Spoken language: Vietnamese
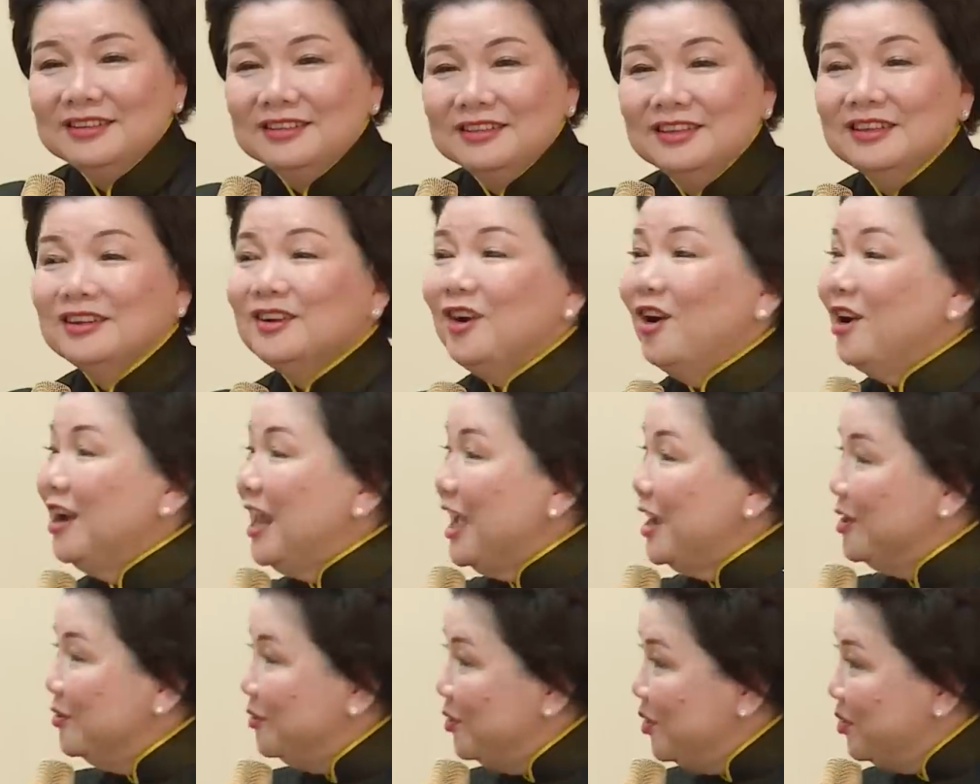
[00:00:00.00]
được gọi
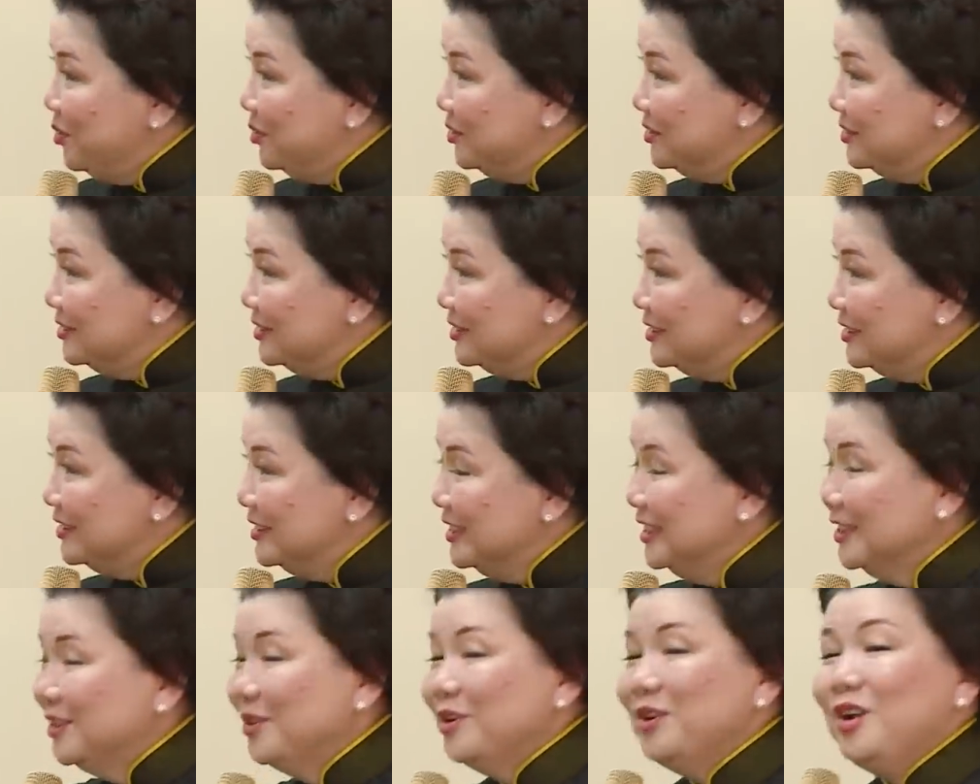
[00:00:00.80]
là hạnh phúc
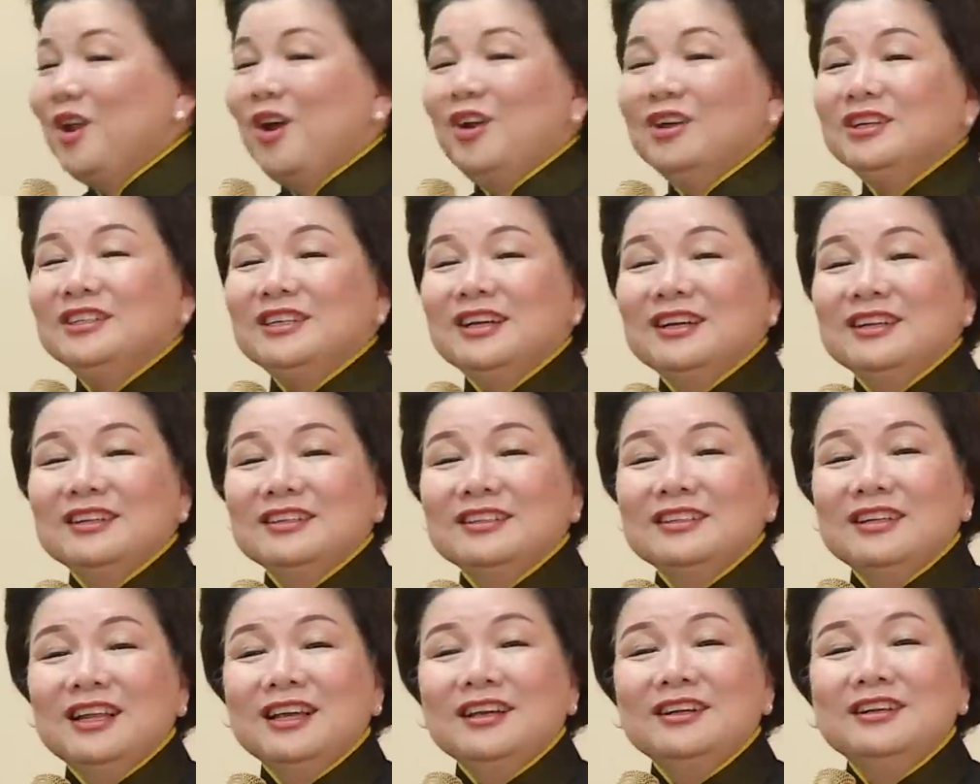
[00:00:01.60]
thì tôi nói rằng
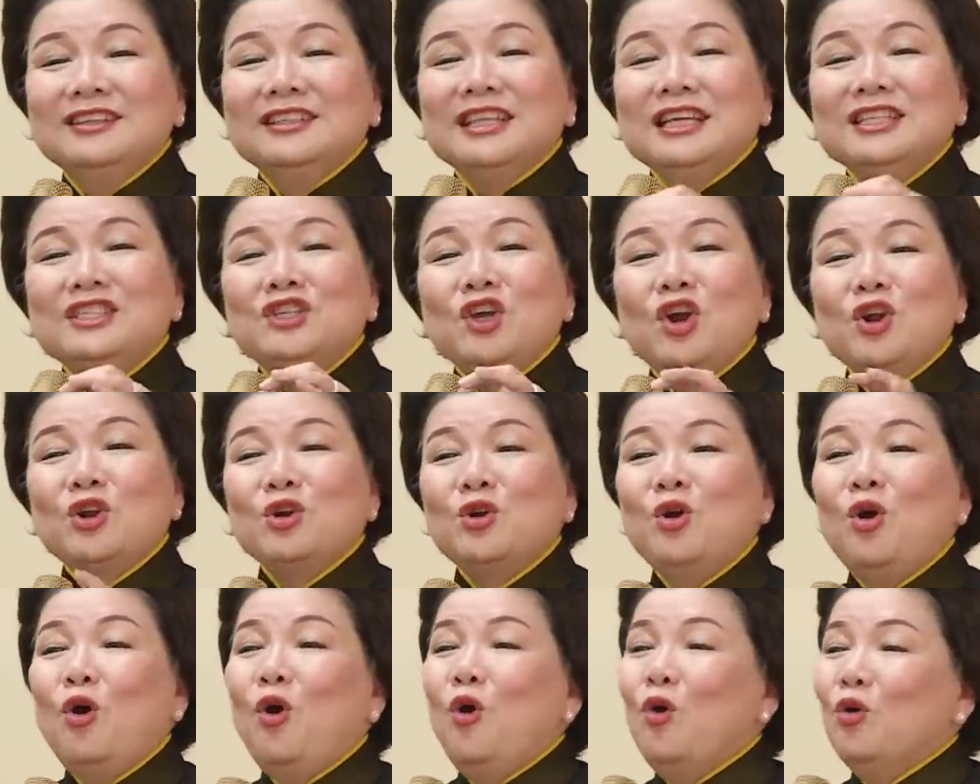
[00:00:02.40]
là người ta chọn
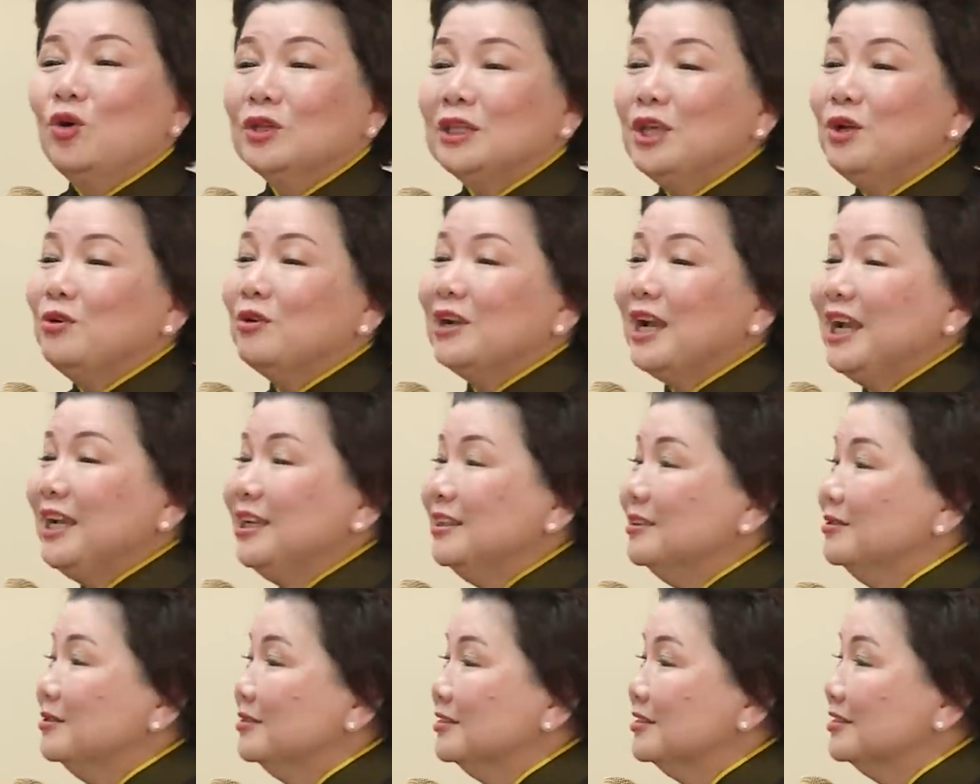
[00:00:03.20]
khổ theo cách
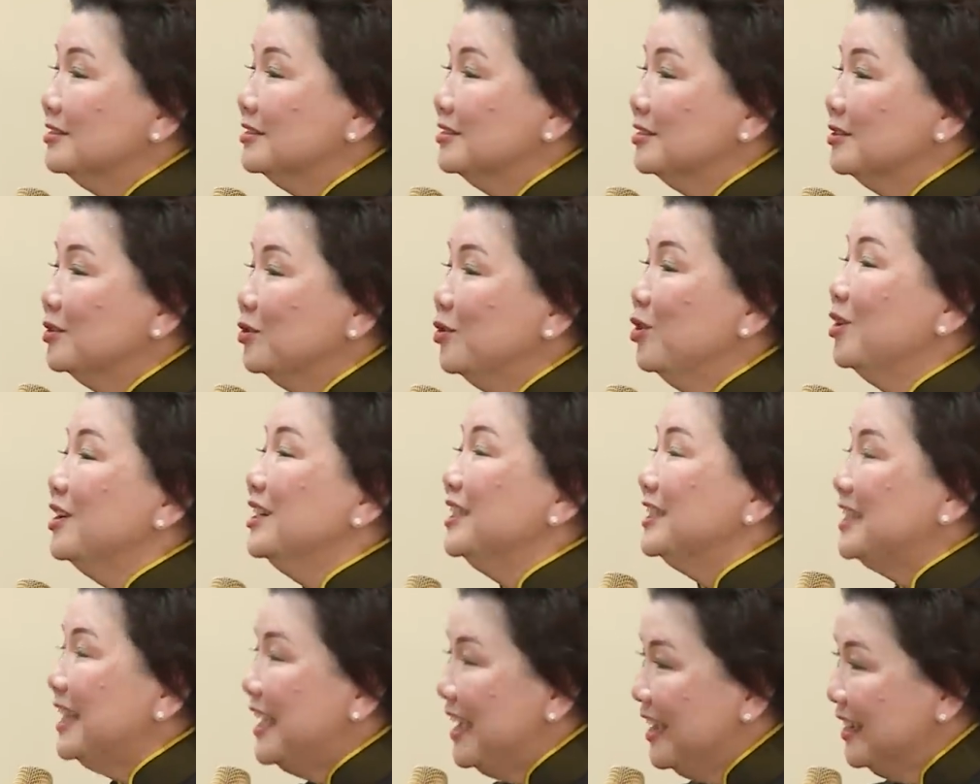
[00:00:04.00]
của
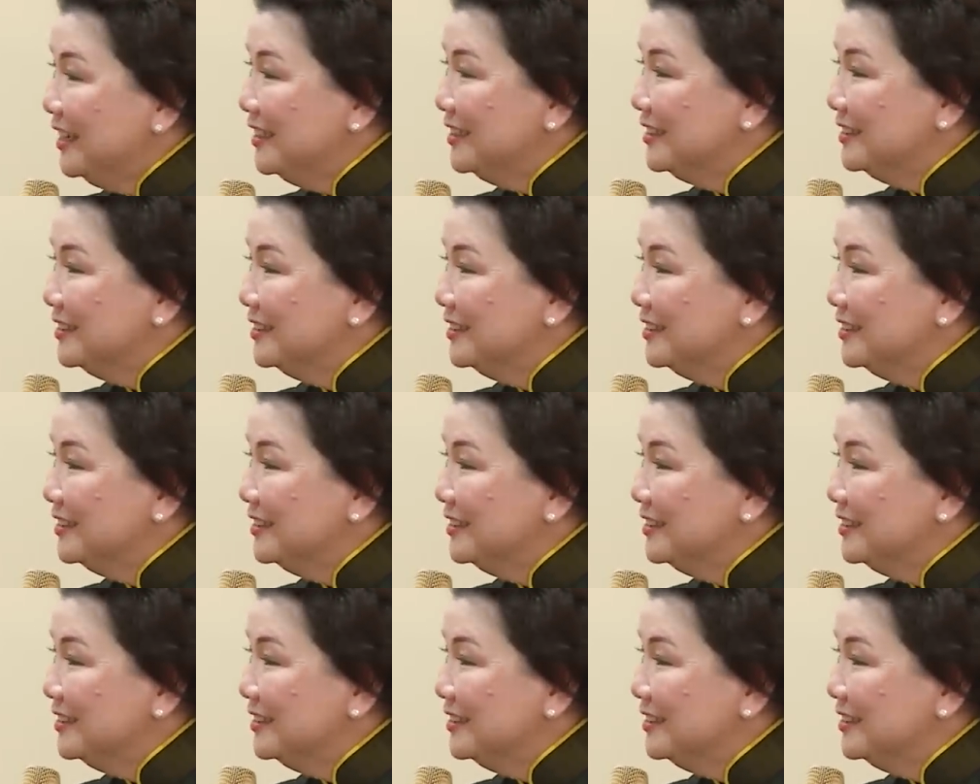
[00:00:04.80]
người ta.